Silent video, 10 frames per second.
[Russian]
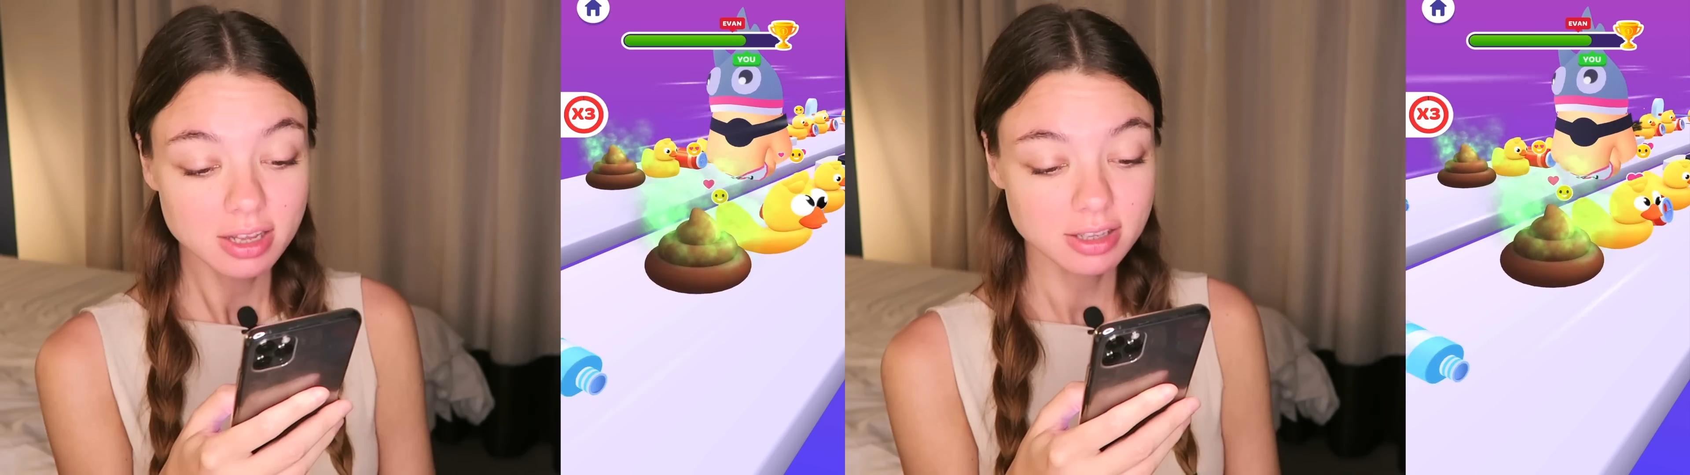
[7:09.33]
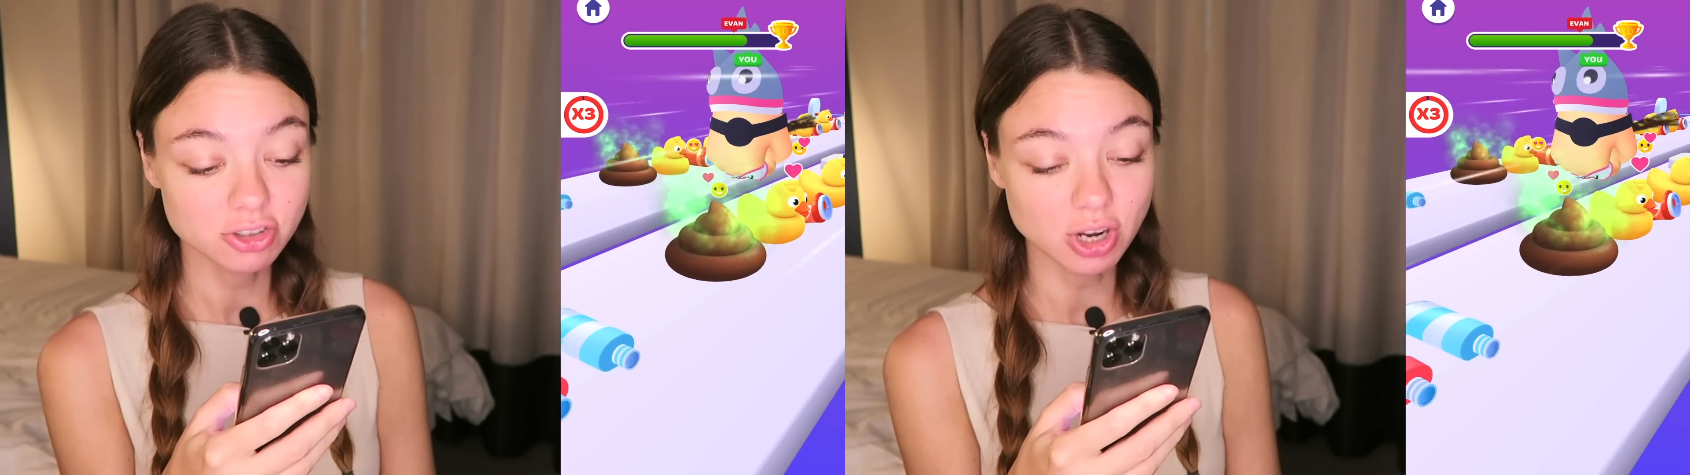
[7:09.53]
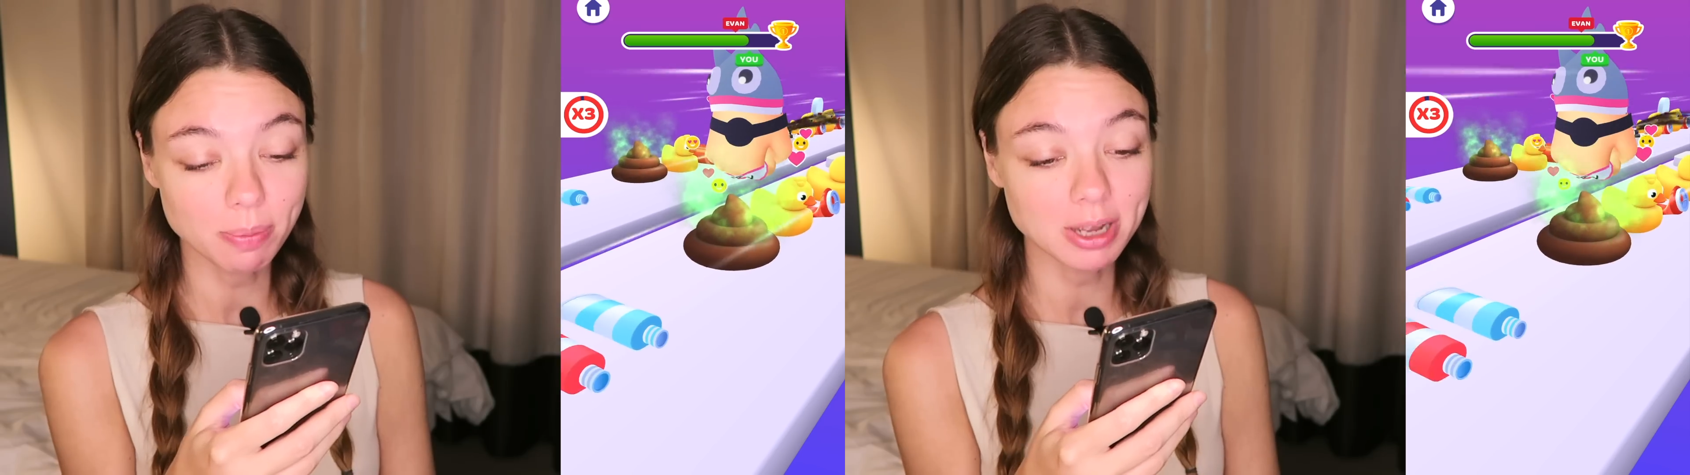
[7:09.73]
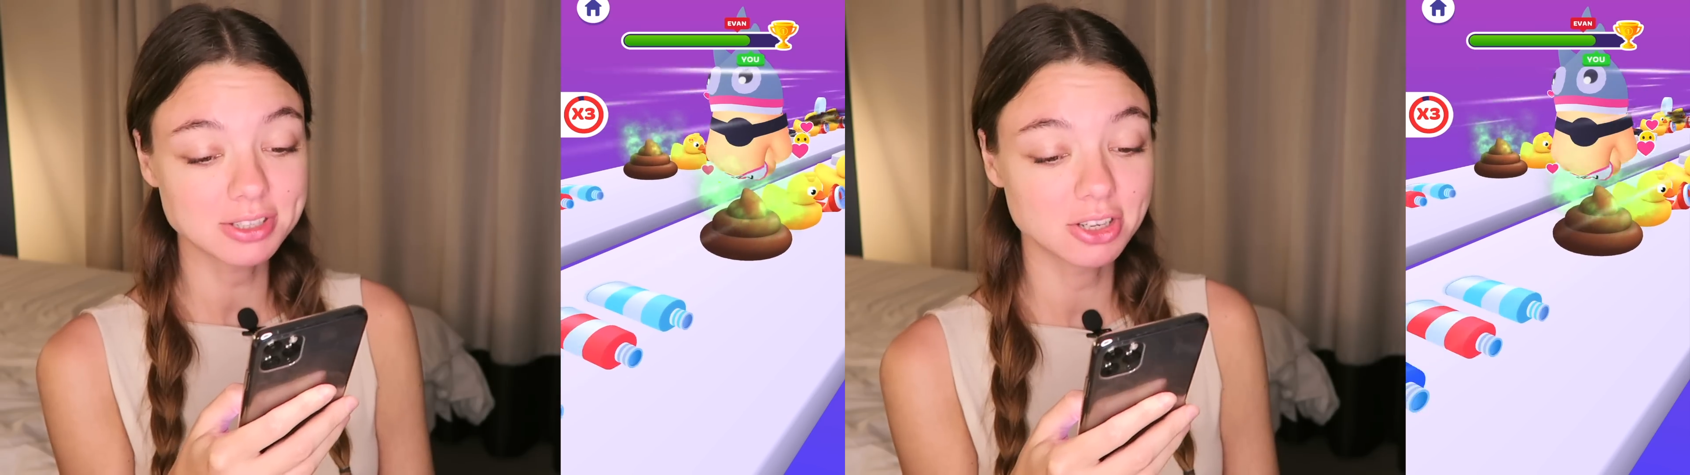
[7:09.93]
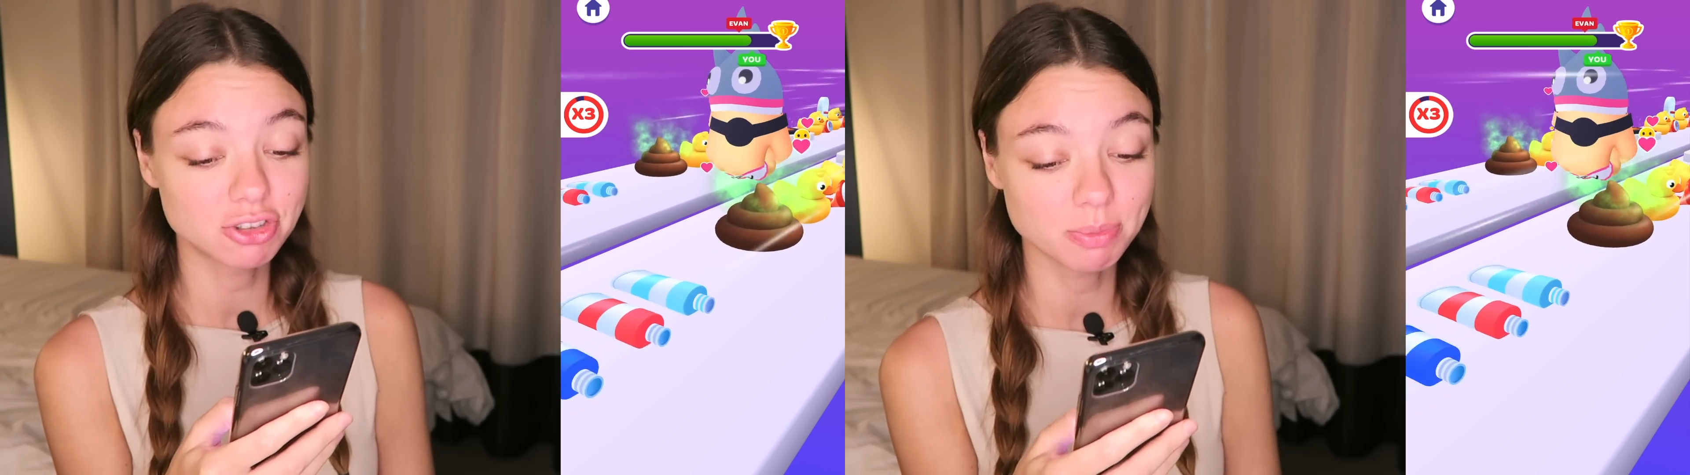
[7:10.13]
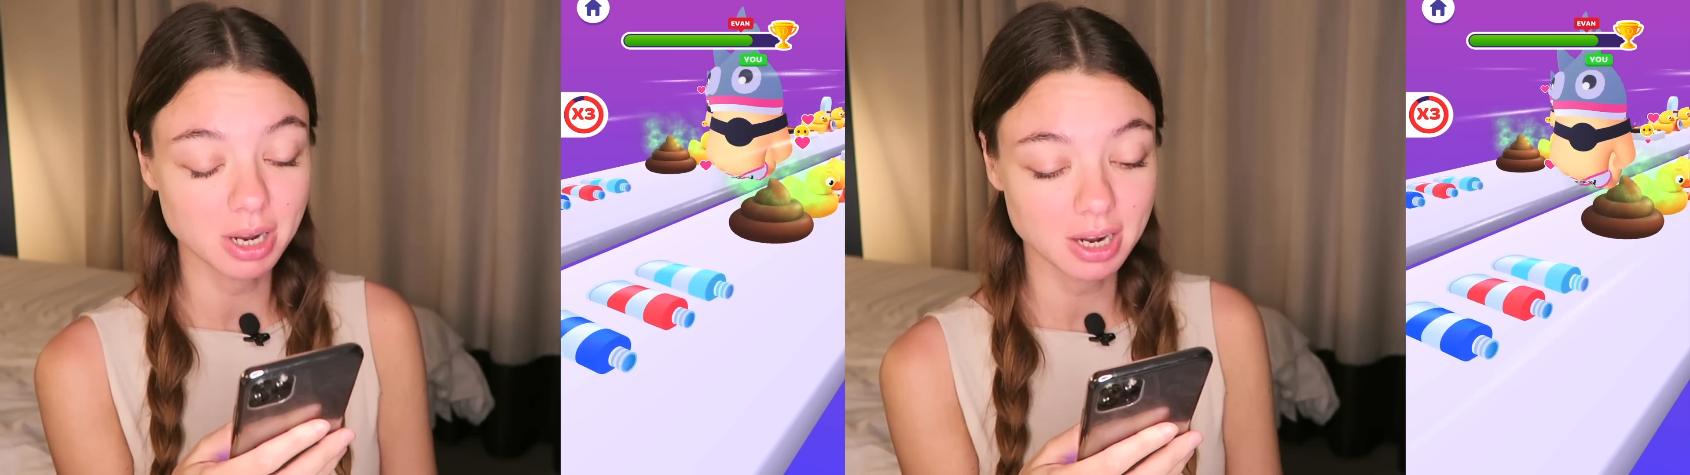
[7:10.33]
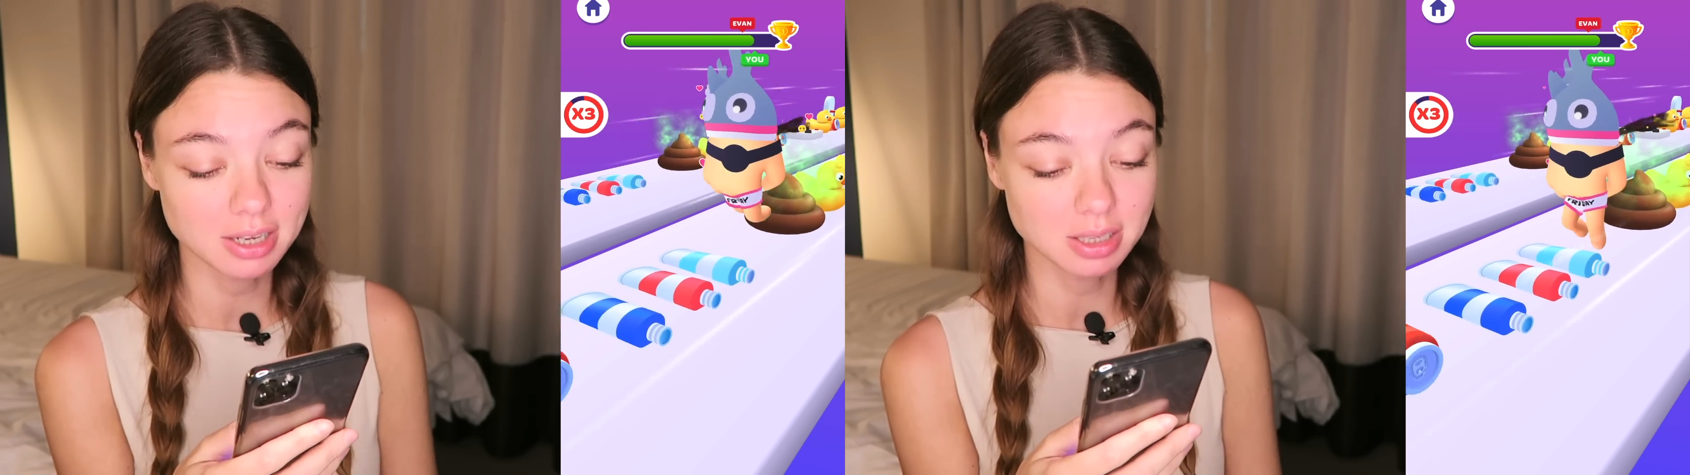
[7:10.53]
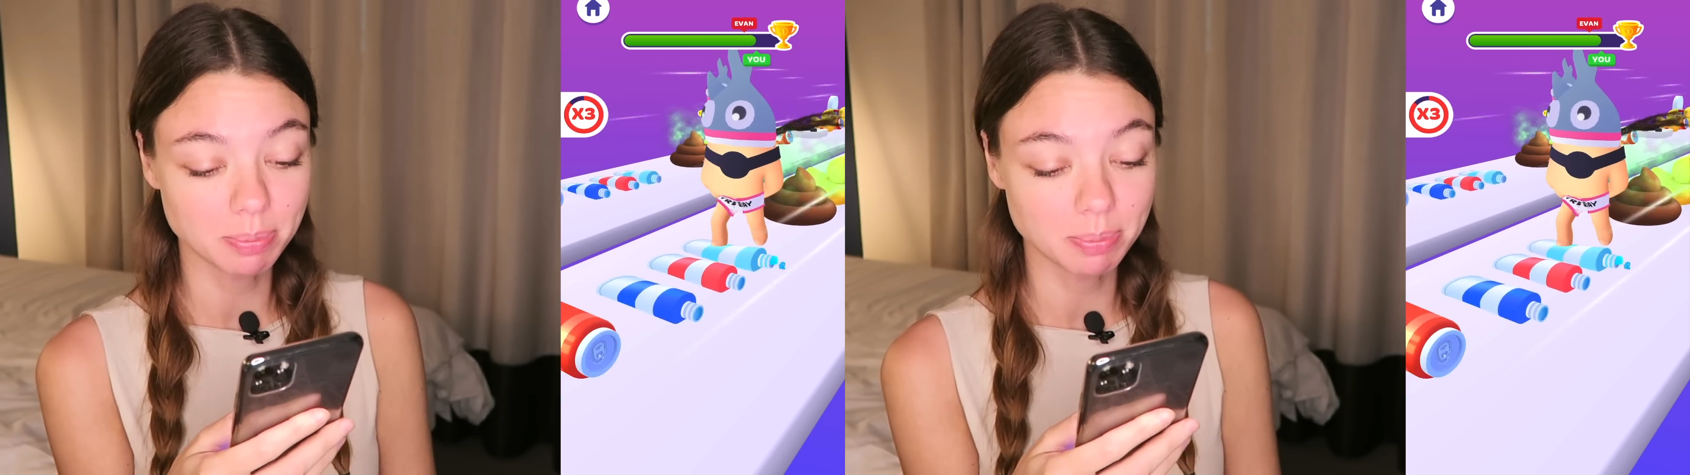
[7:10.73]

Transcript: Даже опаснее, чем какая-то